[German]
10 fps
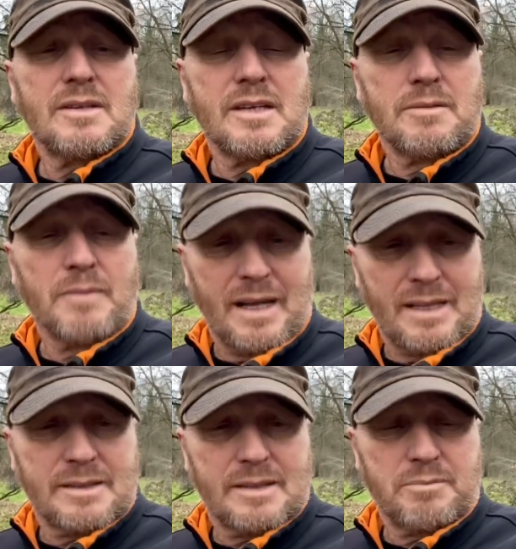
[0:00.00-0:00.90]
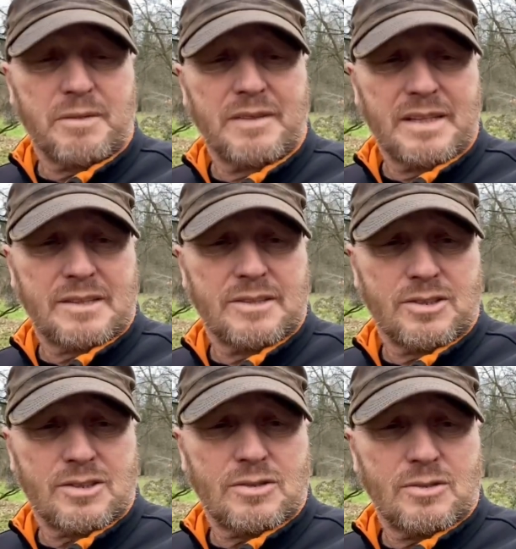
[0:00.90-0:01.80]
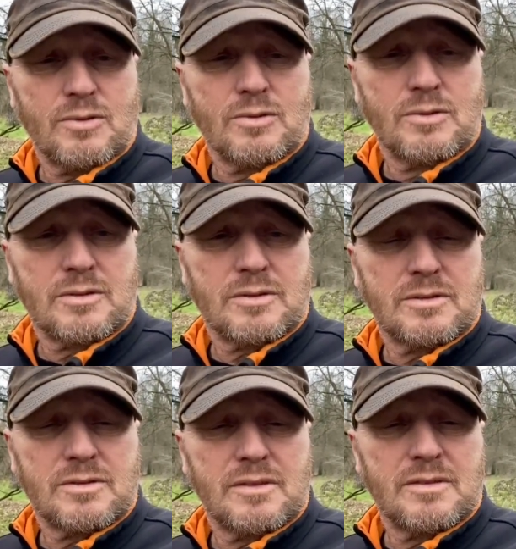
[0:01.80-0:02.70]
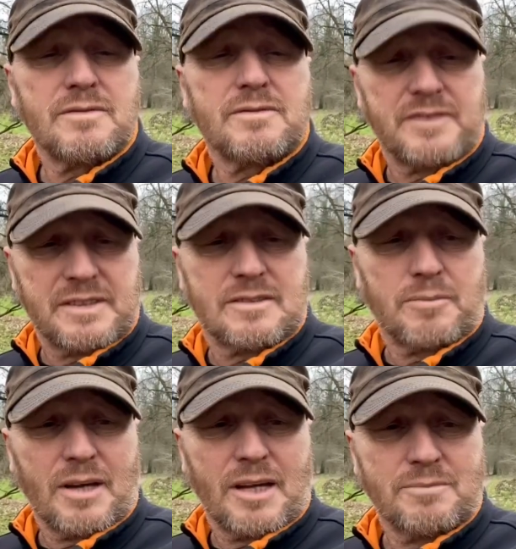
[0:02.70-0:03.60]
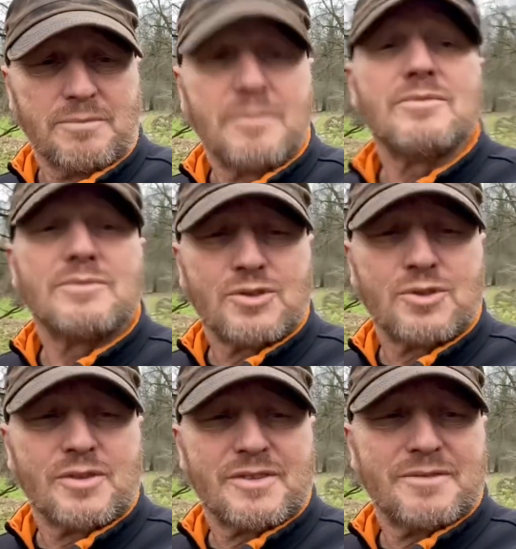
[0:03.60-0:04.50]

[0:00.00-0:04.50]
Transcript: im Alter beweglich und fit zu bleiben. Tschüss.